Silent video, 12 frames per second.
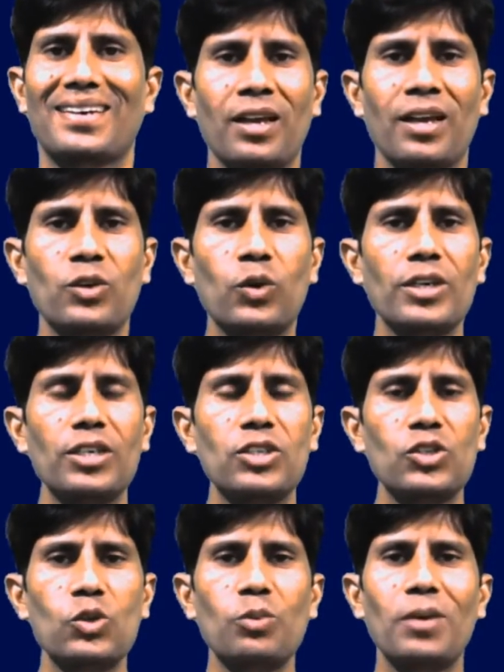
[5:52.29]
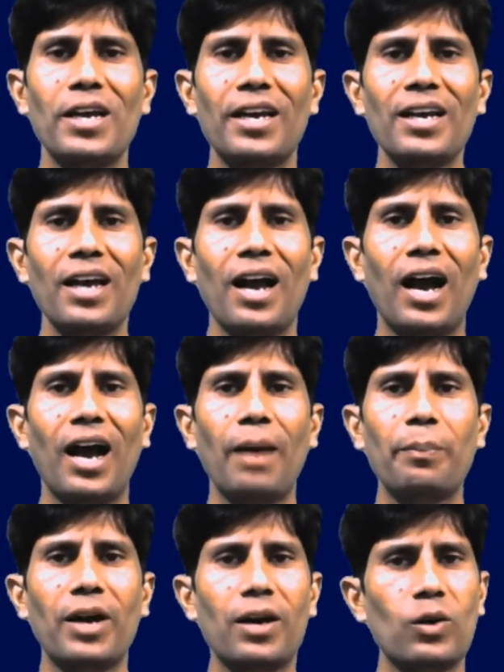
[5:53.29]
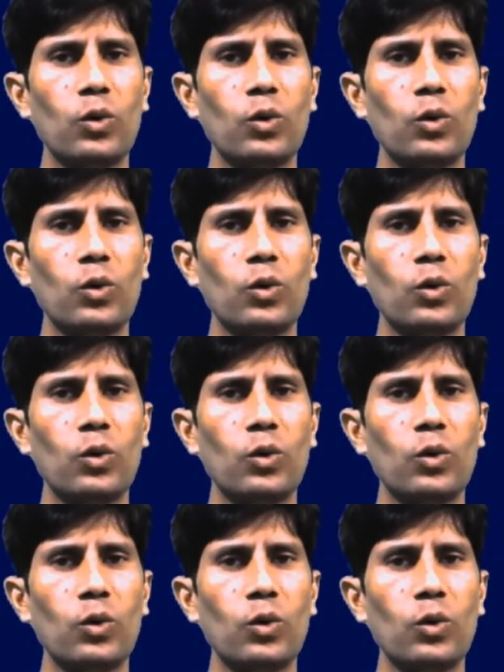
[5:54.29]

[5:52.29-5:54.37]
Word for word: हैं क्योंकि सुबह आपका